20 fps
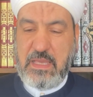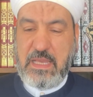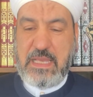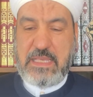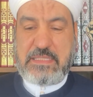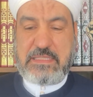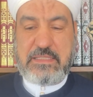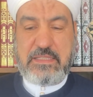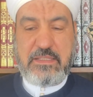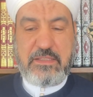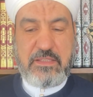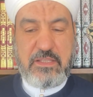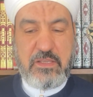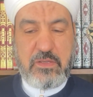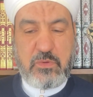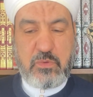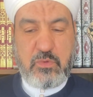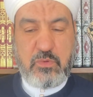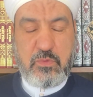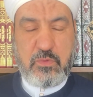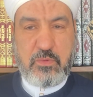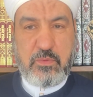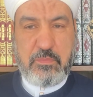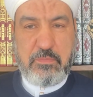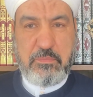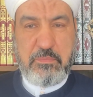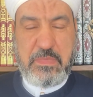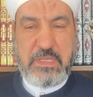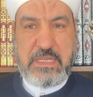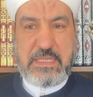الستير
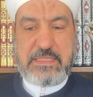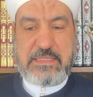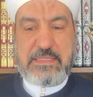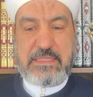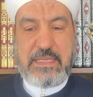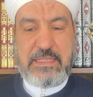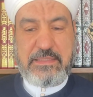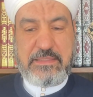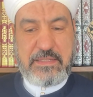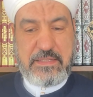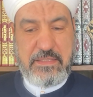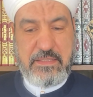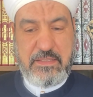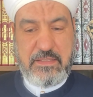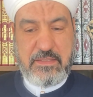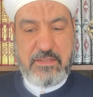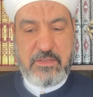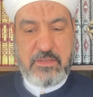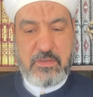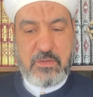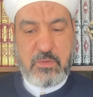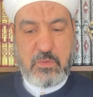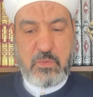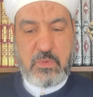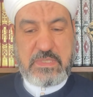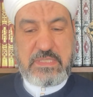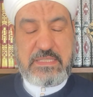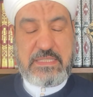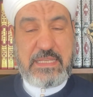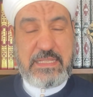من الستر
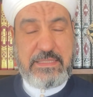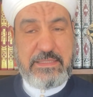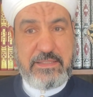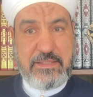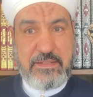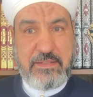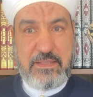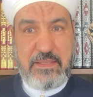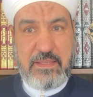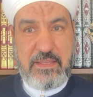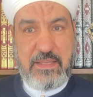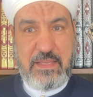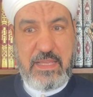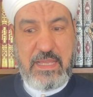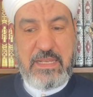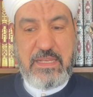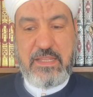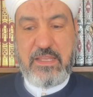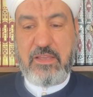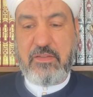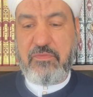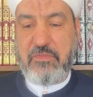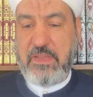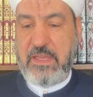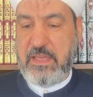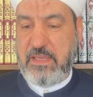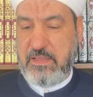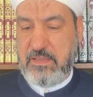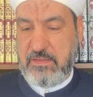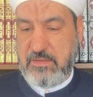والستر
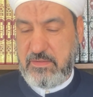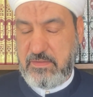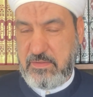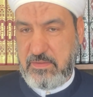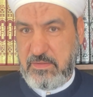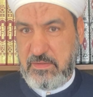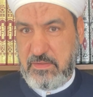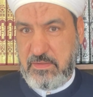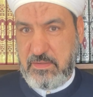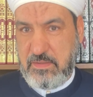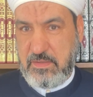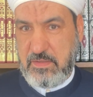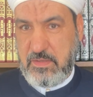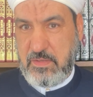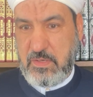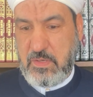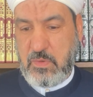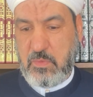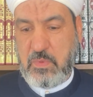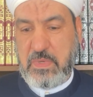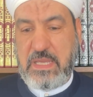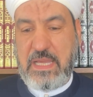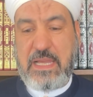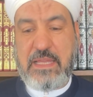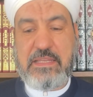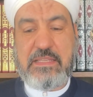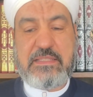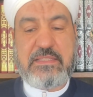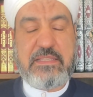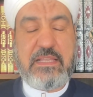الإخفاء
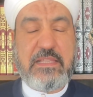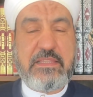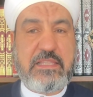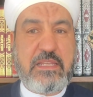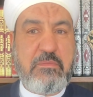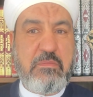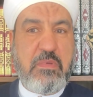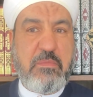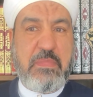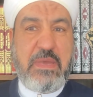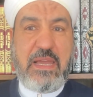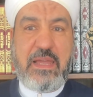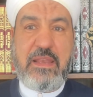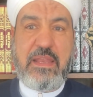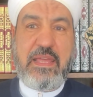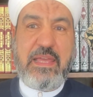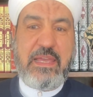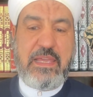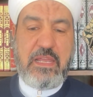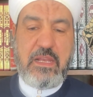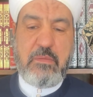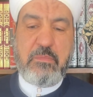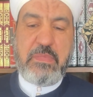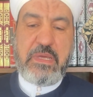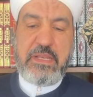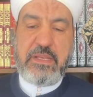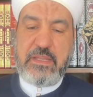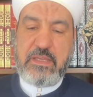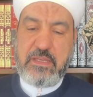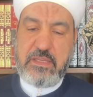ويعني الستر بمعنى
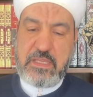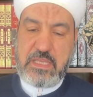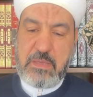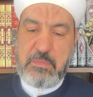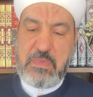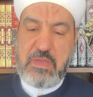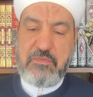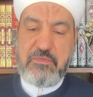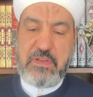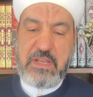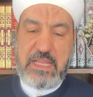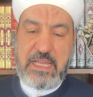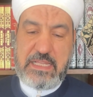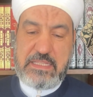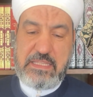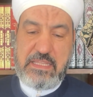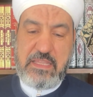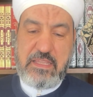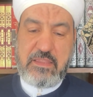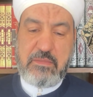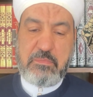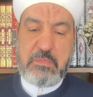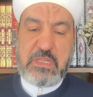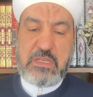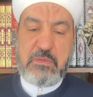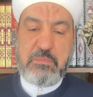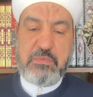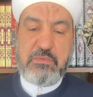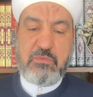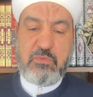المنع كما في الحديث
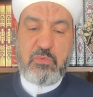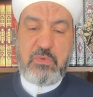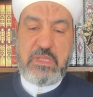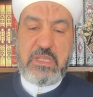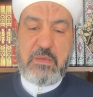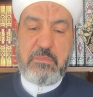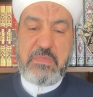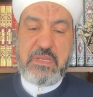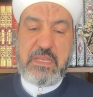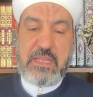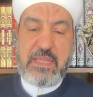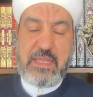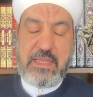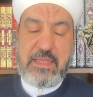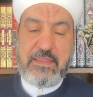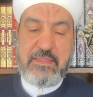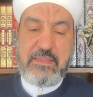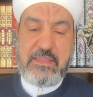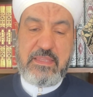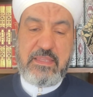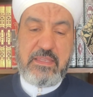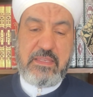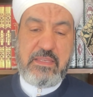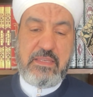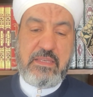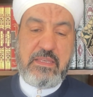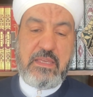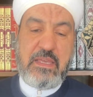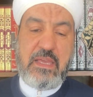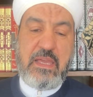من ابتلي من هذه
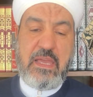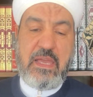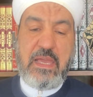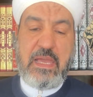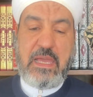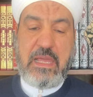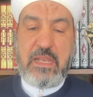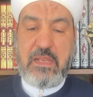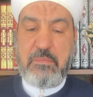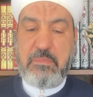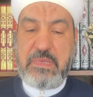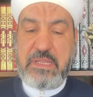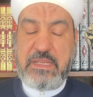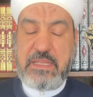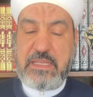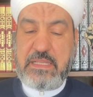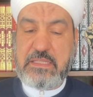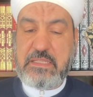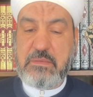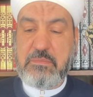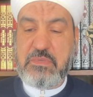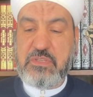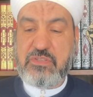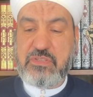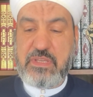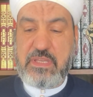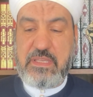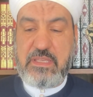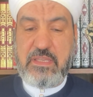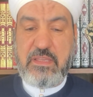البنات
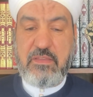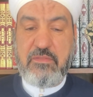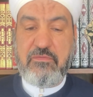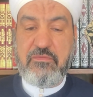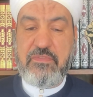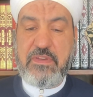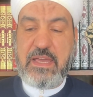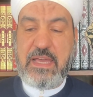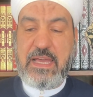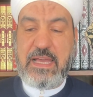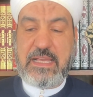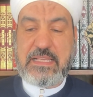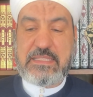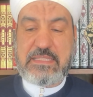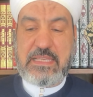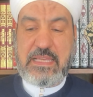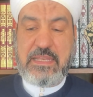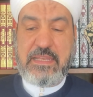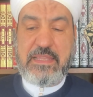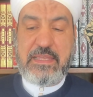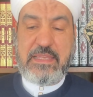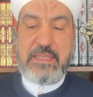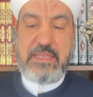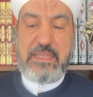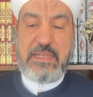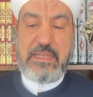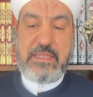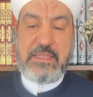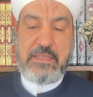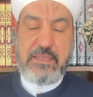بشيء فأحسن
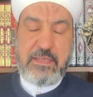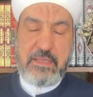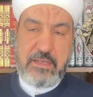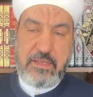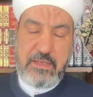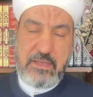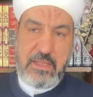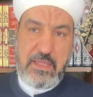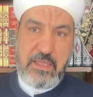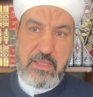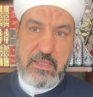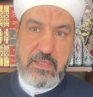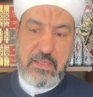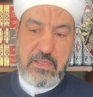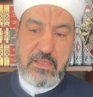إليهن